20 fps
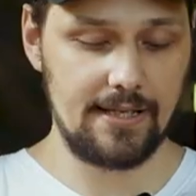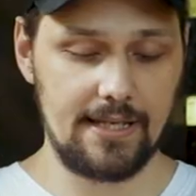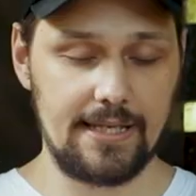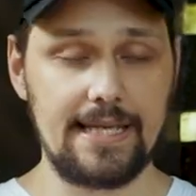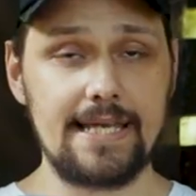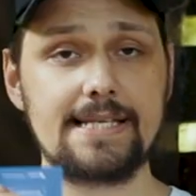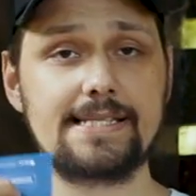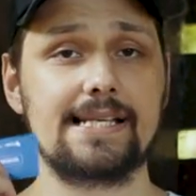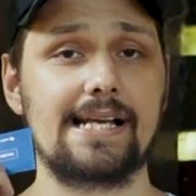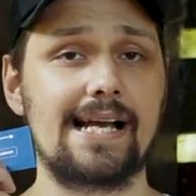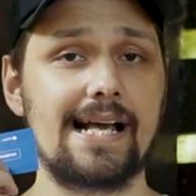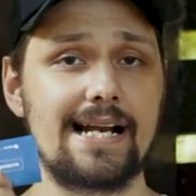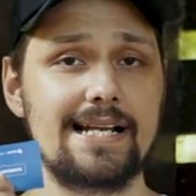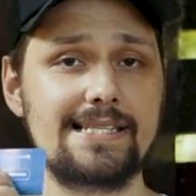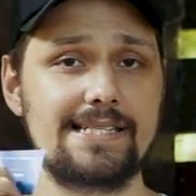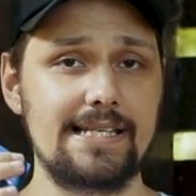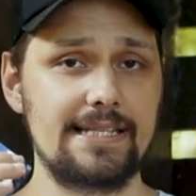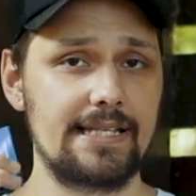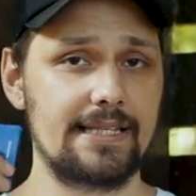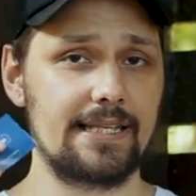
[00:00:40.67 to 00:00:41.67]
Есть
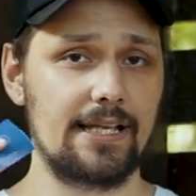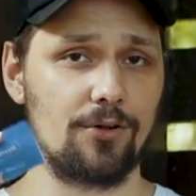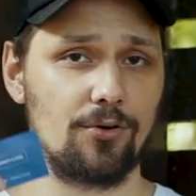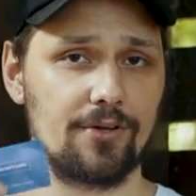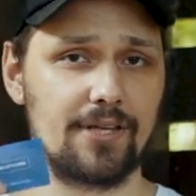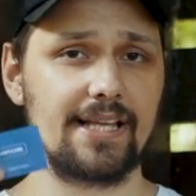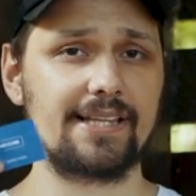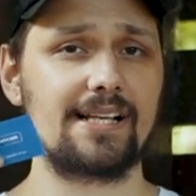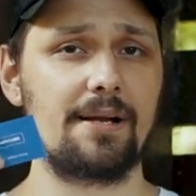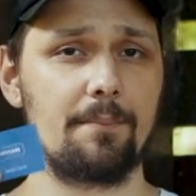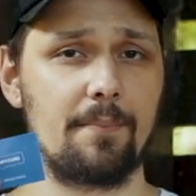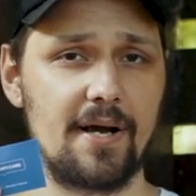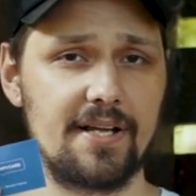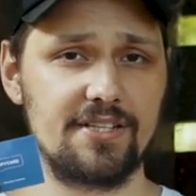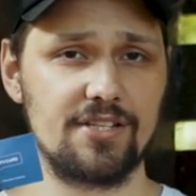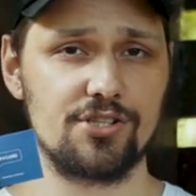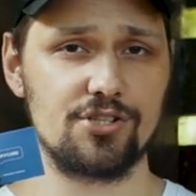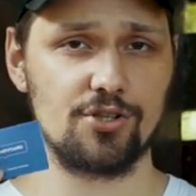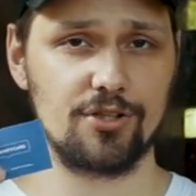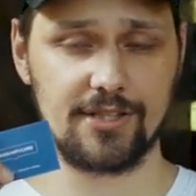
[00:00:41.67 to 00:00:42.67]
гарантийный талон от
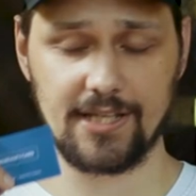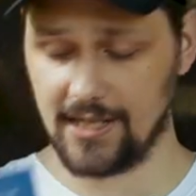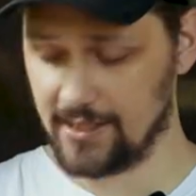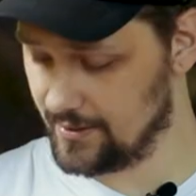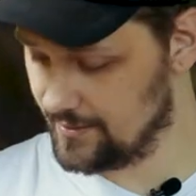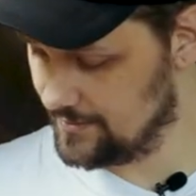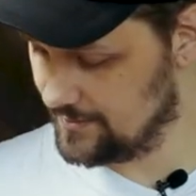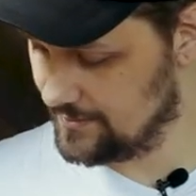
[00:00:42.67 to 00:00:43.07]
компании Joytech.